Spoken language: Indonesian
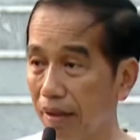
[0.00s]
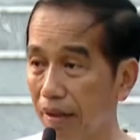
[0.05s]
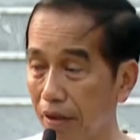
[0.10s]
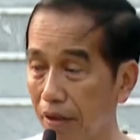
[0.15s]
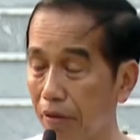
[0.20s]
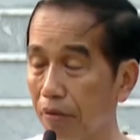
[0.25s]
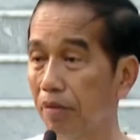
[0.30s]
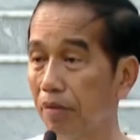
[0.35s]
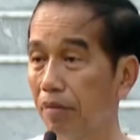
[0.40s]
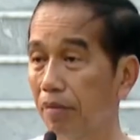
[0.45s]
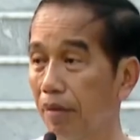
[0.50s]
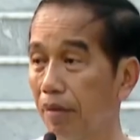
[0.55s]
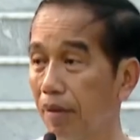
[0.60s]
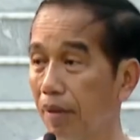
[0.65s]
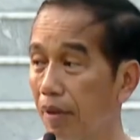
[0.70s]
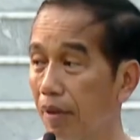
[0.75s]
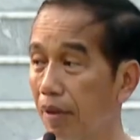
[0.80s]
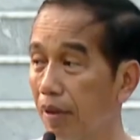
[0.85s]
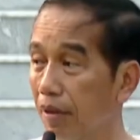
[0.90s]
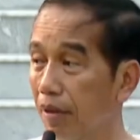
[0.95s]
itu.
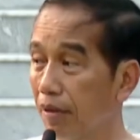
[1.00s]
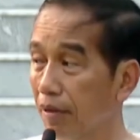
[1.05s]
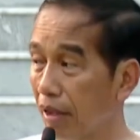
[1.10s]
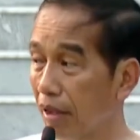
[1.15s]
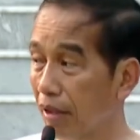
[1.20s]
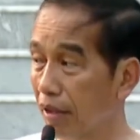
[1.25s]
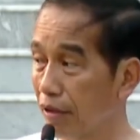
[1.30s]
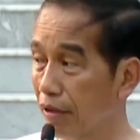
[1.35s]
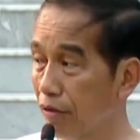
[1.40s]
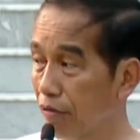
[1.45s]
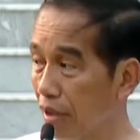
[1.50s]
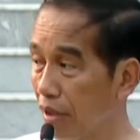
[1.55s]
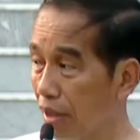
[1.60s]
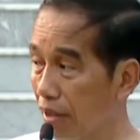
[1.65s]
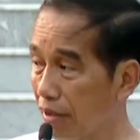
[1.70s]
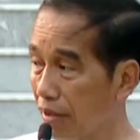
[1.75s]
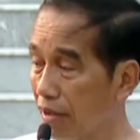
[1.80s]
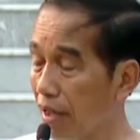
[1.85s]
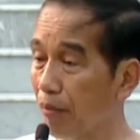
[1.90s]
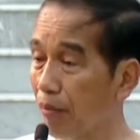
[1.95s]
Tadi sudah
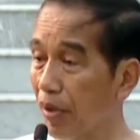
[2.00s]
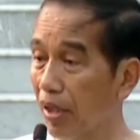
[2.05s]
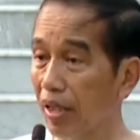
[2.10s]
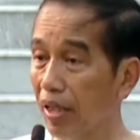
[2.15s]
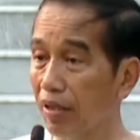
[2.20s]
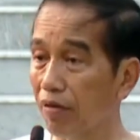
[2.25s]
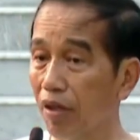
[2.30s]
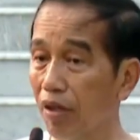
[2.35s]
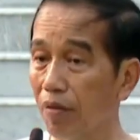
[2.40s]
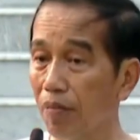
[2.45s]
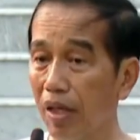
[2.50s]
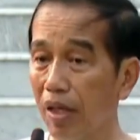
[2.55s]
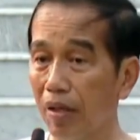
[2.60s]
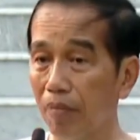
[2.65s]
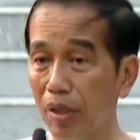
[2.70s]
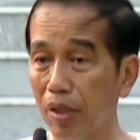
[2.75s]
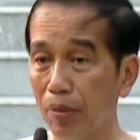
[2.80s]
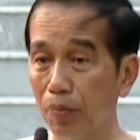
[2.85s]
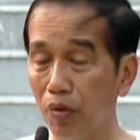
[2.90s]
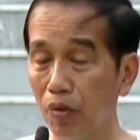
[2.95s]
disampaikan oleh
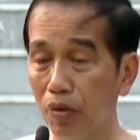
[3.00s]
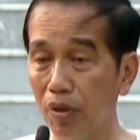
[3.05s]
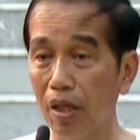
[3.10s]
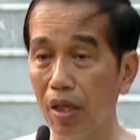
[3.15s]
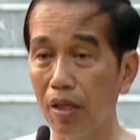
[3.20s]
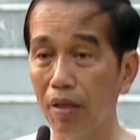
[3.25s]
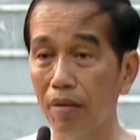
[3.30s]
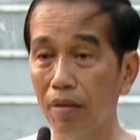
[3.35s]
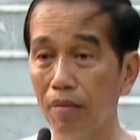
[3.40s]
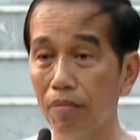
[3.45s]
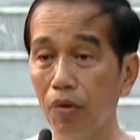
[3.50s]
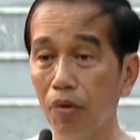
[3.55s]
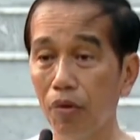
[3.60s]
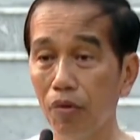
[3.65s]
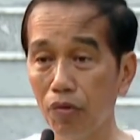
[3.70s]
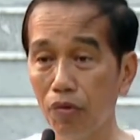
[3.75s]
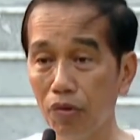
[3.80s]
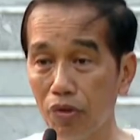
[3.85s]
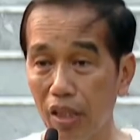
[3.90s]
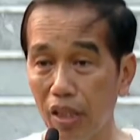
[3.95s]
Pak Menpora,
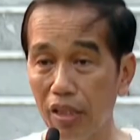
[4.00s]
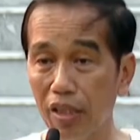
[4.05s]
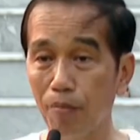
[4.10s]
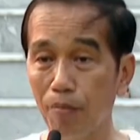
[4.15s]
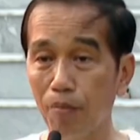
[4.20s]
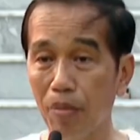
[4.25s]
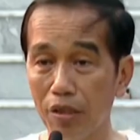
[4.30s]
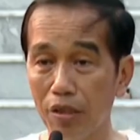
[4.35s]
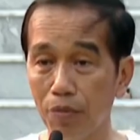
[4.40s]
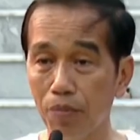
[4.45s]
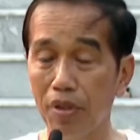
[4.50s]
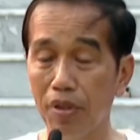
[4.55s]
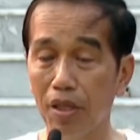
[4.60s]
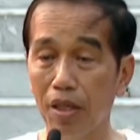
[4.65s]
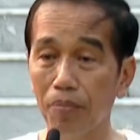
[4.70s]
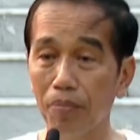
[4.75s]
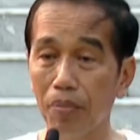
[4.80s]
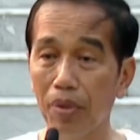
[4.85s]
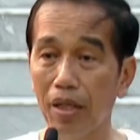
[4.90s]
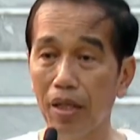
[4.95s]
bonusnya yang emas
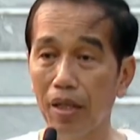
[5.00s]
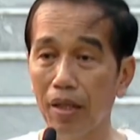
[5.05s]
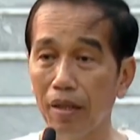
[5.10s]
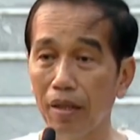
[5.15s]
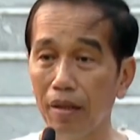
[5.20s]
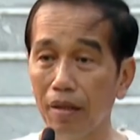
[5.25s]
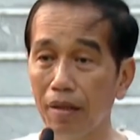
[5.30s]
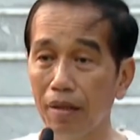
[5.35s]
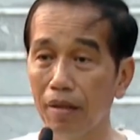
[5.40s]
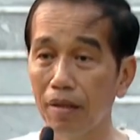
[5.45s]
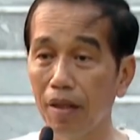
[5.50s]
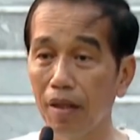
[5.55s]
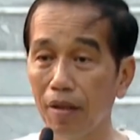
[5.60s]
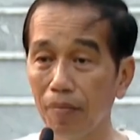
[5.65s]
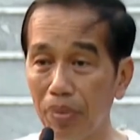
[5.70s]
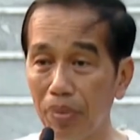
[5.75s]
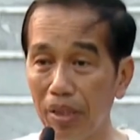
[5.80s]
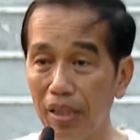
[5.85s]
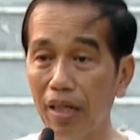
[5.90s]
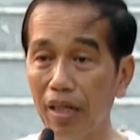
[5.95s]
berapa,
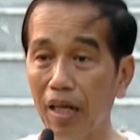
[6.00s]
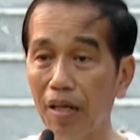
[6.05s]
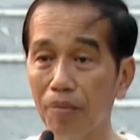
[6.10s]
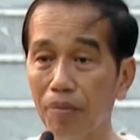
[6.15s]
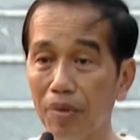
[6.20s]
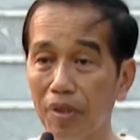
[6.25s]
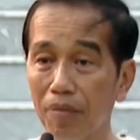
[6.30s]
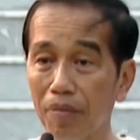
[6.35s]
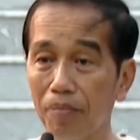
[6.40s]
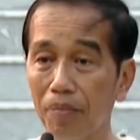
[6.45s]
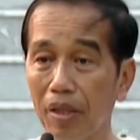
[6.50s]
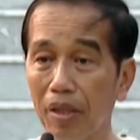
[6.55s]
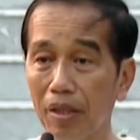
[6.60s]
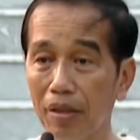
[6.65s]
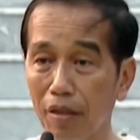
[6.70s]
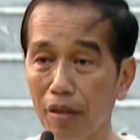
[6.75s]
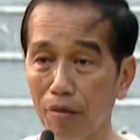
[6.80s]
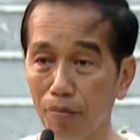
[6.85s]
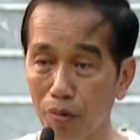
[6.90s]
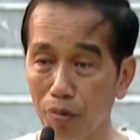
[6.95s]
yang perak
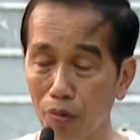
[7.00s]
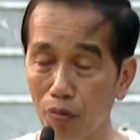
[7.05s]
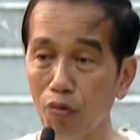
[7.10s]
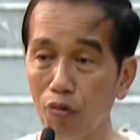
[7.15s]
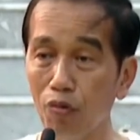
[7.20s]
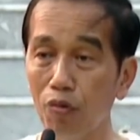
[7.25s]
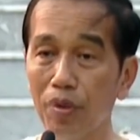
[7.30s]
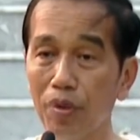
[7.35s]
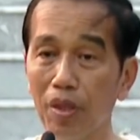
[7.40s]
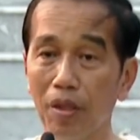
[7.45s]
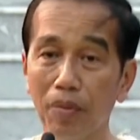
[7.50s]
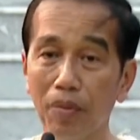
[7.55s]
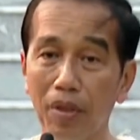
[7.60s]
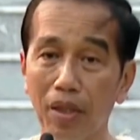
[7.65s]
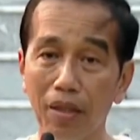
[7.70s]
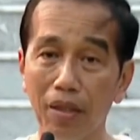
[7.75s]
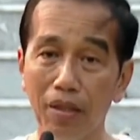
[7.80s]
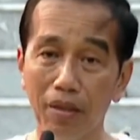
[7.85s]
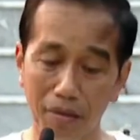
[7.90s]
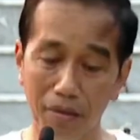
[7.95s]
berapa, yang perunggu
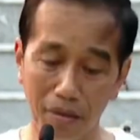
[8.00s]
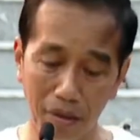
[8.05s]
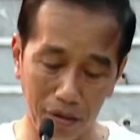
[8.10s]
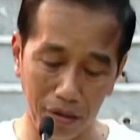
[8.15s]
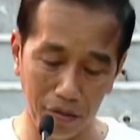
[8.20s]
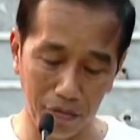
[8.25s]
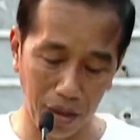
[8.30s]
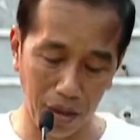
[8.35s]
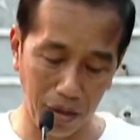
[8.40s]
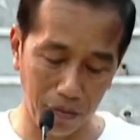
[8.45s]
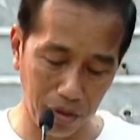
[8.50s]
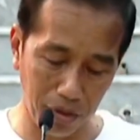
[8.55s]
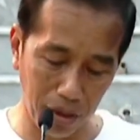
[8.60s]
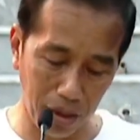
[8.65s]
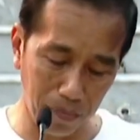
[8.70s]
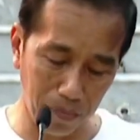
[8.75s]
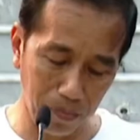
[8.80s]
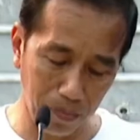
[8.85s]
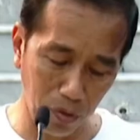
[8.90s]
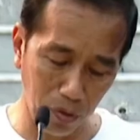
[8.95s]
berapa, saya tidak
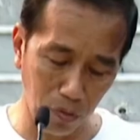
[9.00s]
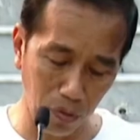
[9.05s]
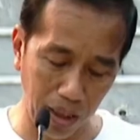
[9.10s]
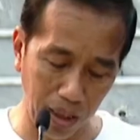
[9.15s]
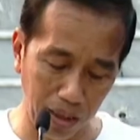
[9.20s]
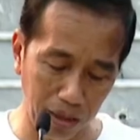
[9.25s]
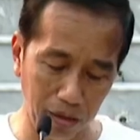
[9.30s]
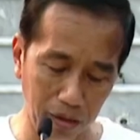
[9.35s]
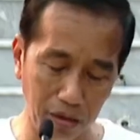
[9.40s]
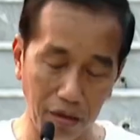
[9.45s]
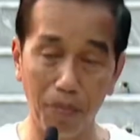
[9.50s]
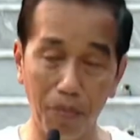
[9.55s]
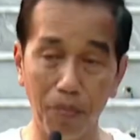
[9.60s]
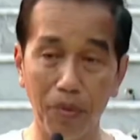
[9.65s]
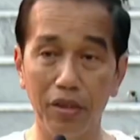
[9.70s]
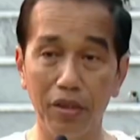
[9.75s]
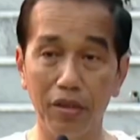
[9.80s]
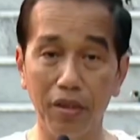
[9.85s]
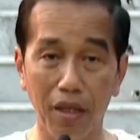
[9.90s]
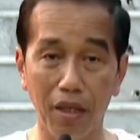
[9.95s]
usah mengulangi,
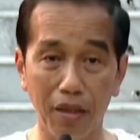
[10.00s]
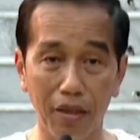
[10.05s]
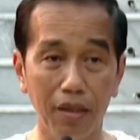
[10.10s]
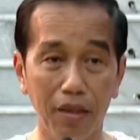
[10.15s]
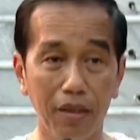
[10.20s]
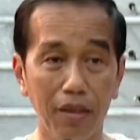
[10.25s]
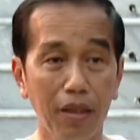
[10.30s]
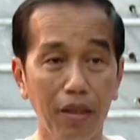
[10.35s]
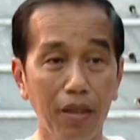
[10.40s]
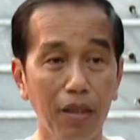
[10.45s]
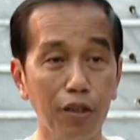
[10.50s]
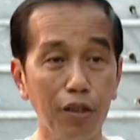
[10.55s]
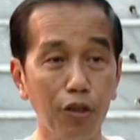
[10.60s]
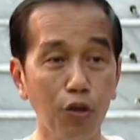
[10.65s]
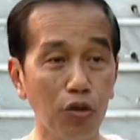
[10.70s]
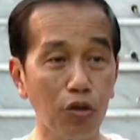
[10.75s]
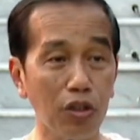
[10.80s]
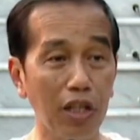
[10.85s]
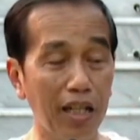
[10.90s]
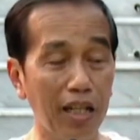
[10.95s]
tetapi sekali lagi
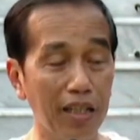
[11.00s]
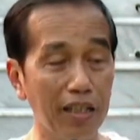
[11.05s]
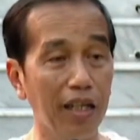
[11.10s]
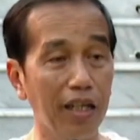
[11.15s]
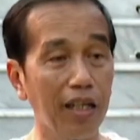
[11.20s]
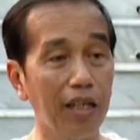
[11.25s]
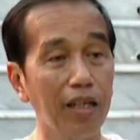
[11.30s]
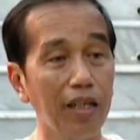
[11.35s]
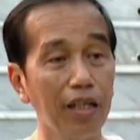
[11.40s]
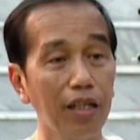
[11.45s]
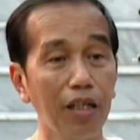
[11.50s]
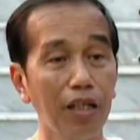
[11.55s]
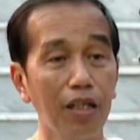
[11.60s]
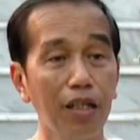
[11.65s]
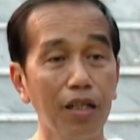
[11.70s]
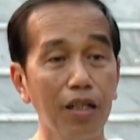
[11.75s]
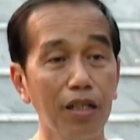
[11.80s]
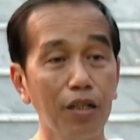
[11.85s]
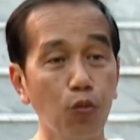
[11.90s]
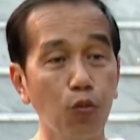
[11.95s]
totalnya
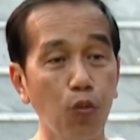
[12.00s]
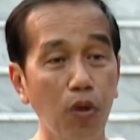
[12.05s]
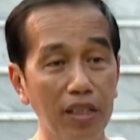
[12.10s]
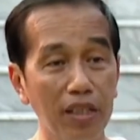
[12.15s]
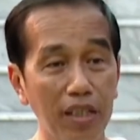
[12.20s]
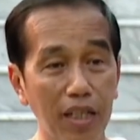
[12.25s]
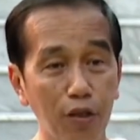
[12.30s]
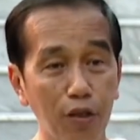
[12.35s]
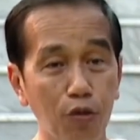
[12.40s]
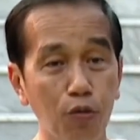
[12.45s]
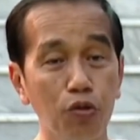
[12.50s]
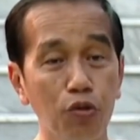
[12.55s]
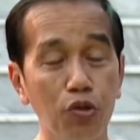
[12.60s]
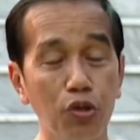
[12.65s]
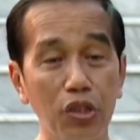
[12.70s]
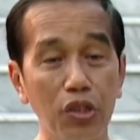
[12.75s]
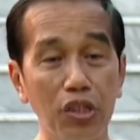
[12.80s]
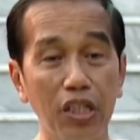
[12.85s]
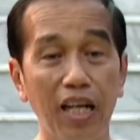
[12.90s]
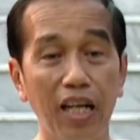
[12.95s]

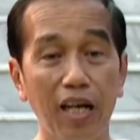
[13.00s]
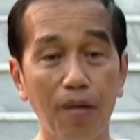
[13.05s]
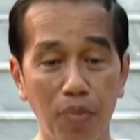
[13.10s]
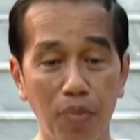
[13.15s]
289